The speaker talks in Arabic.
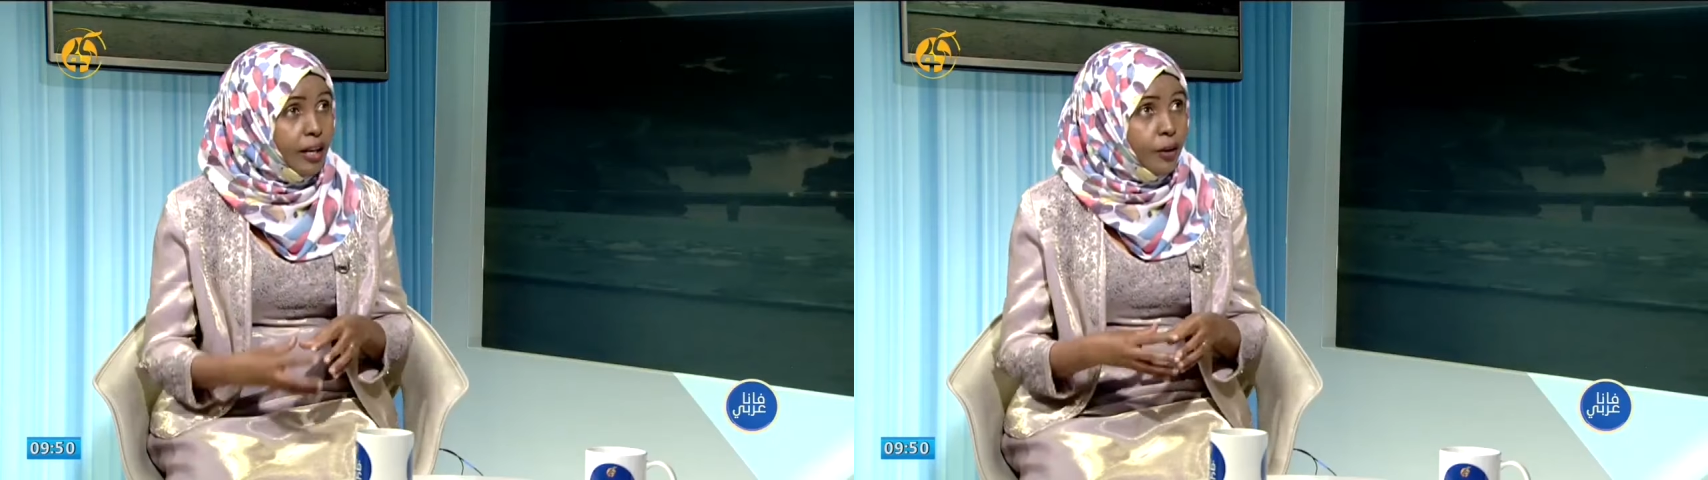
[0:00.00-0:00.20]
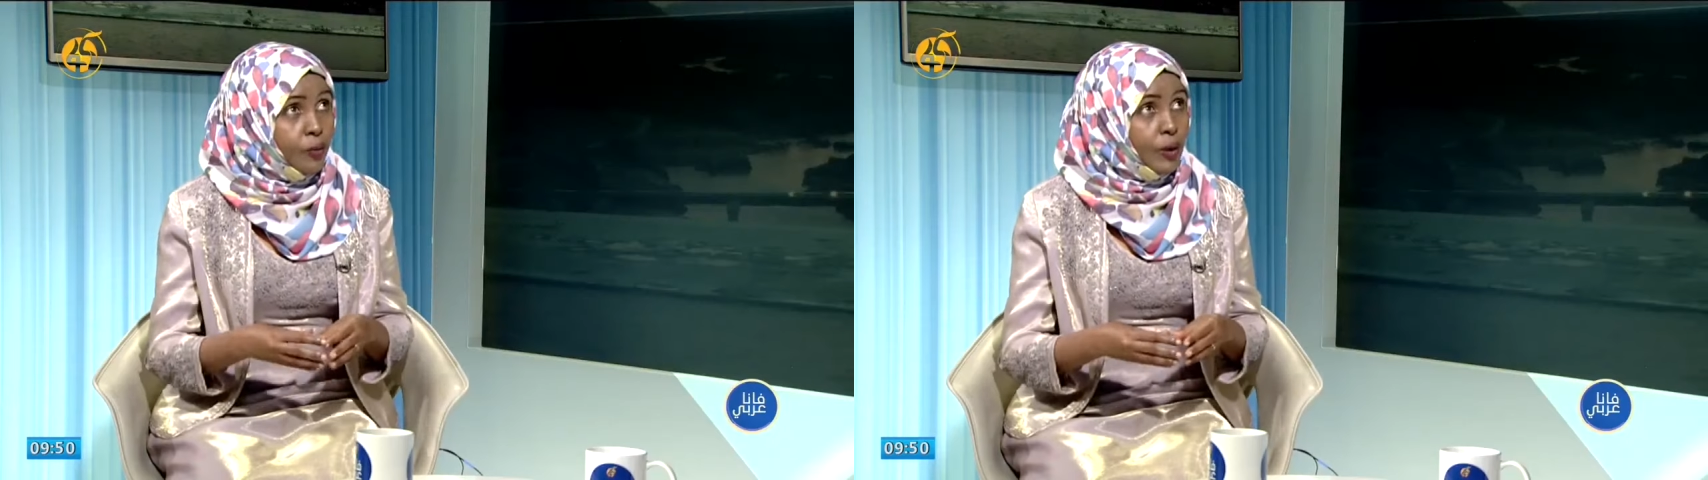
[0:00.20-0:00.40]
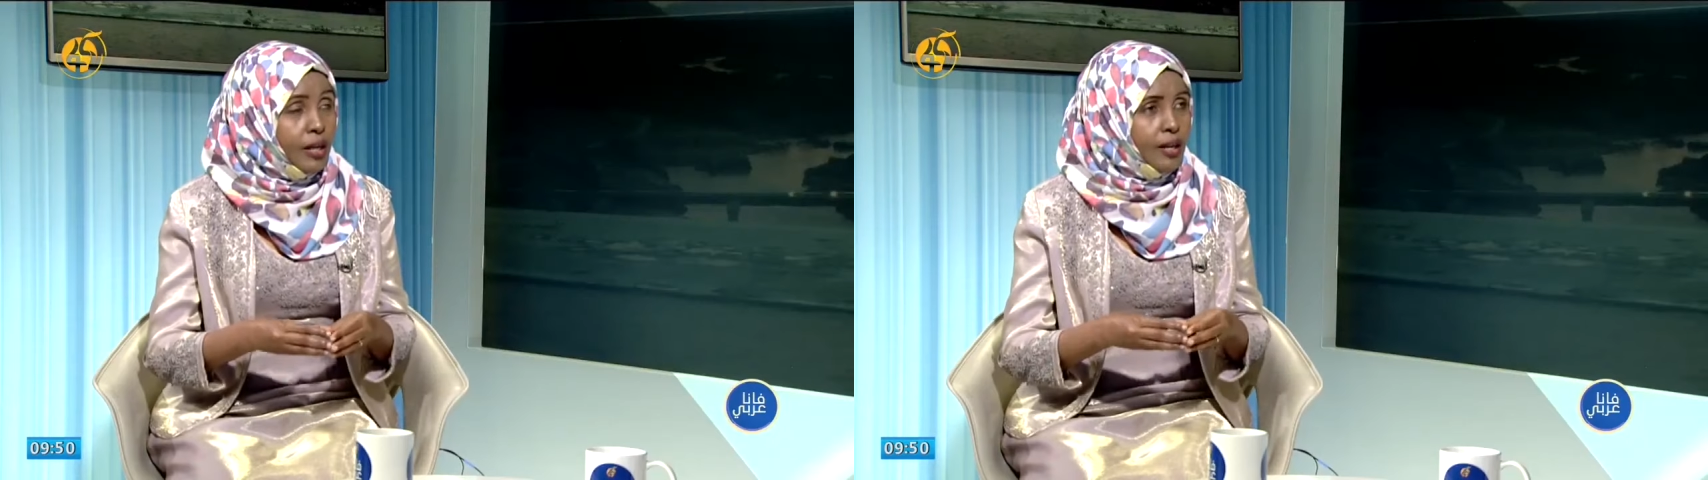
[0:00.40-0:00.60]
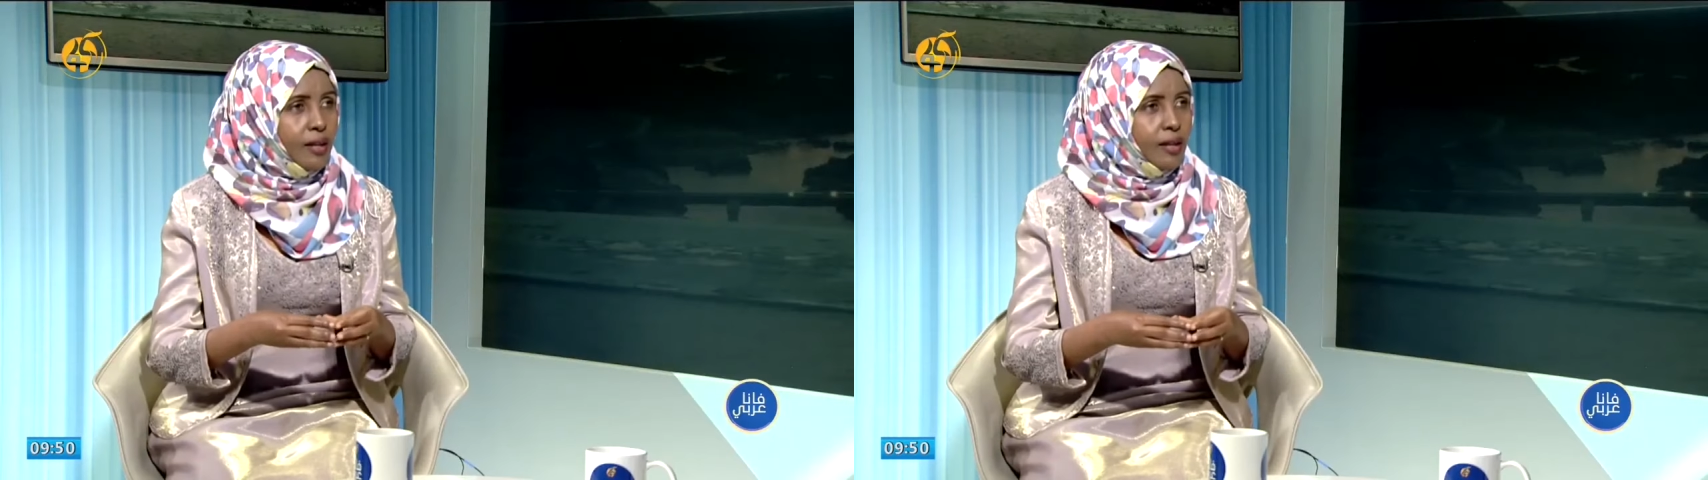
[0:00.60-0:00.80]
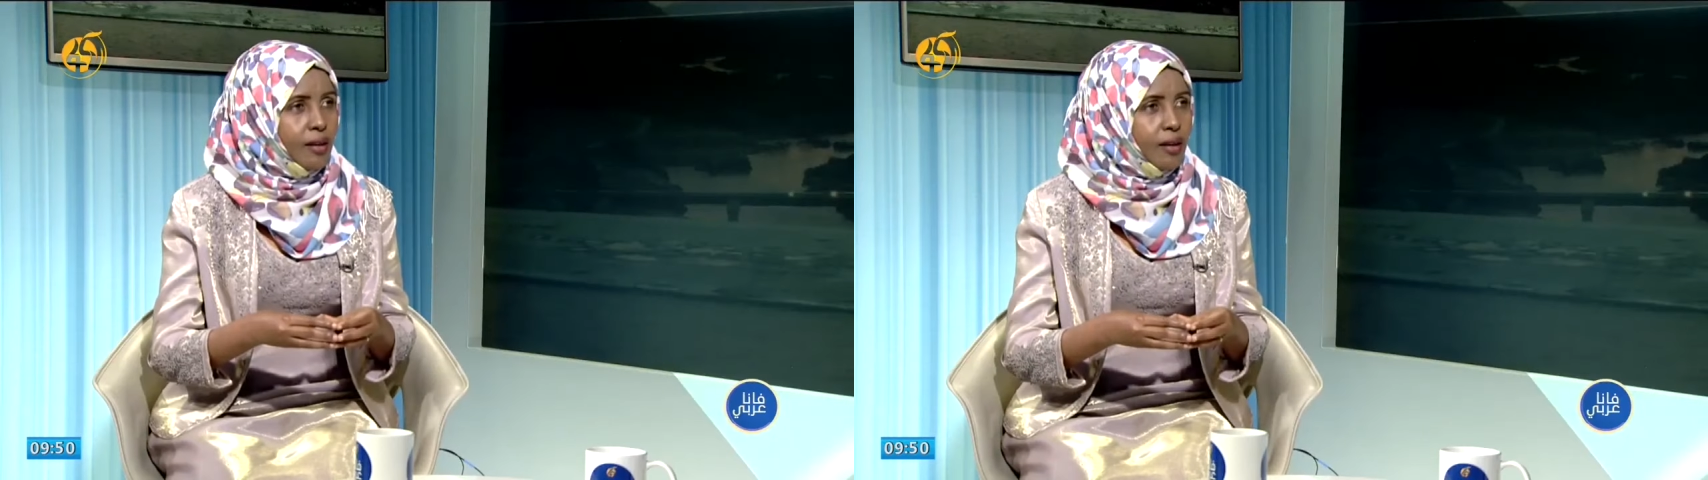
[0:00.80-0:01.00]
لانه
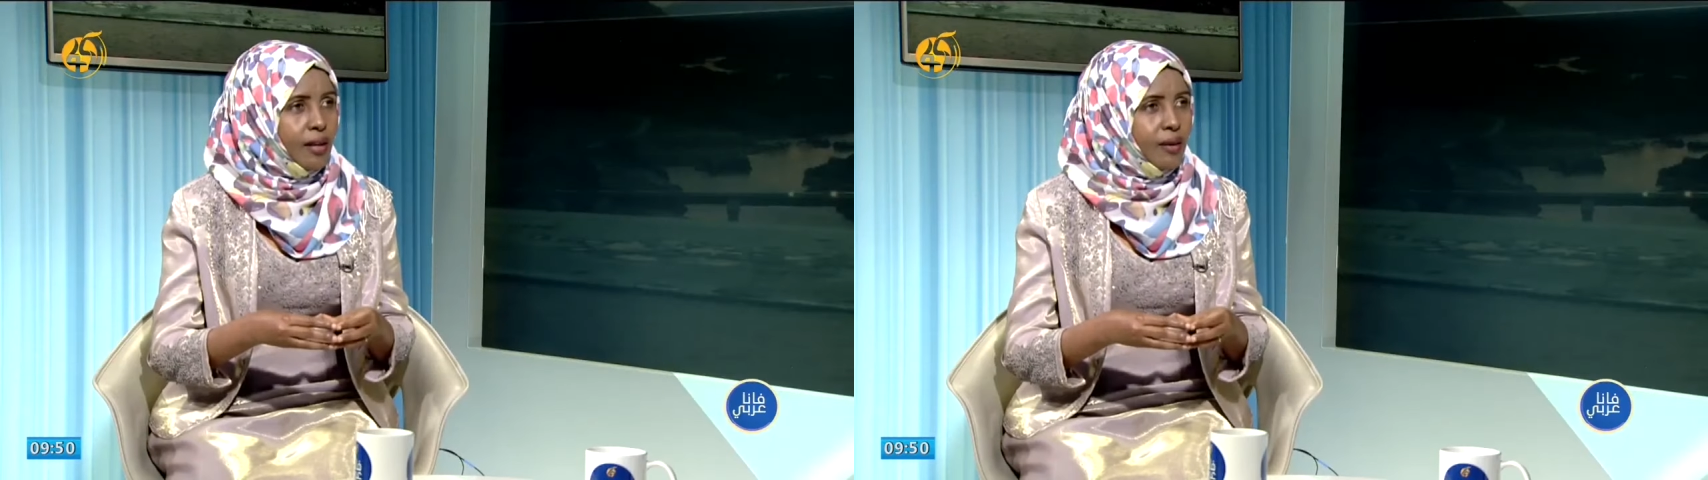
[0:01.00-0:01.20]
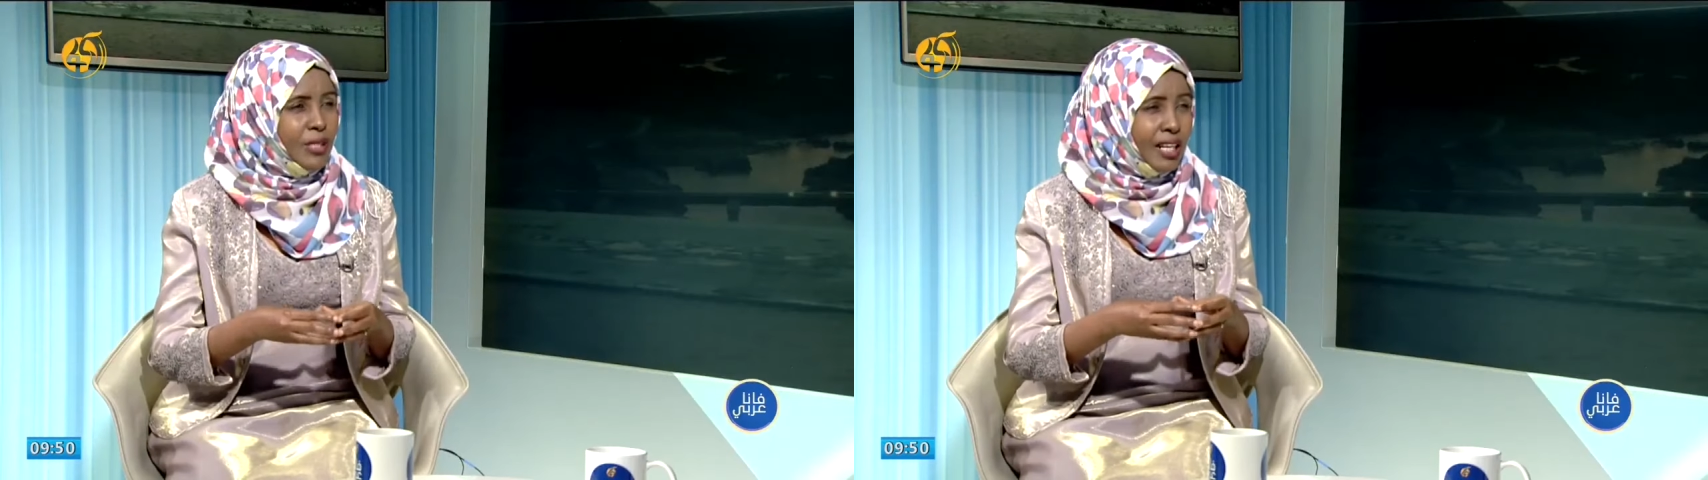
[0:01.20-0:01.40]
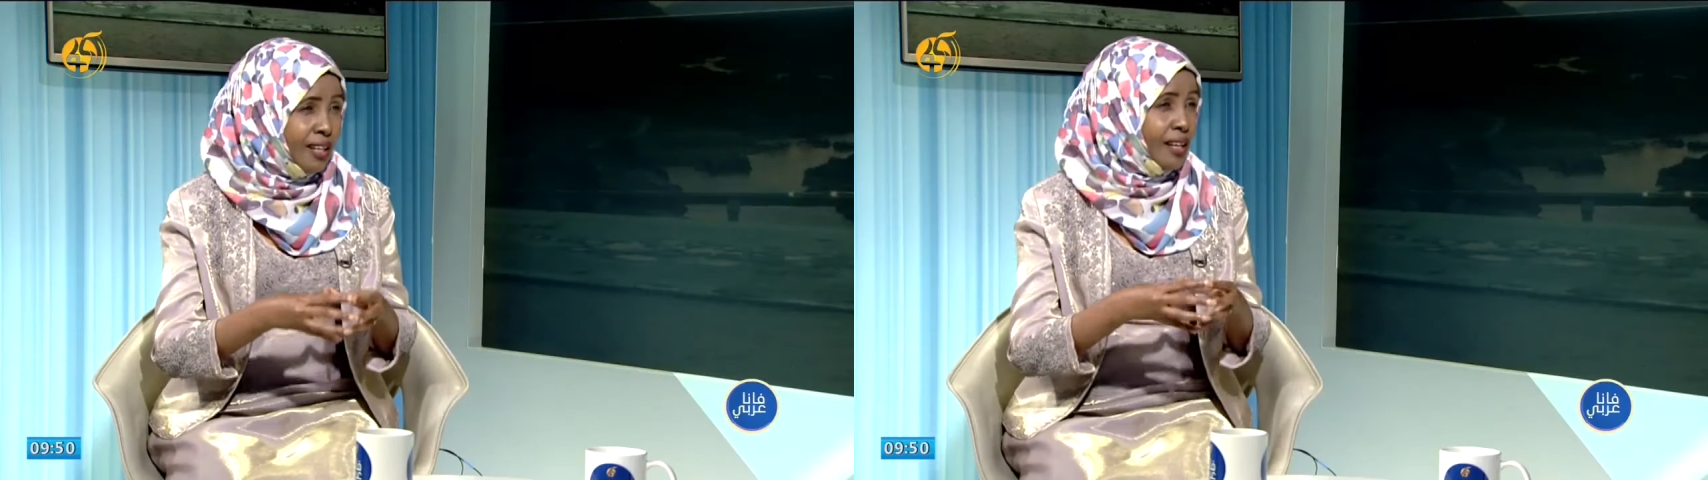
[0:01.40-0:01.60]
المشاكل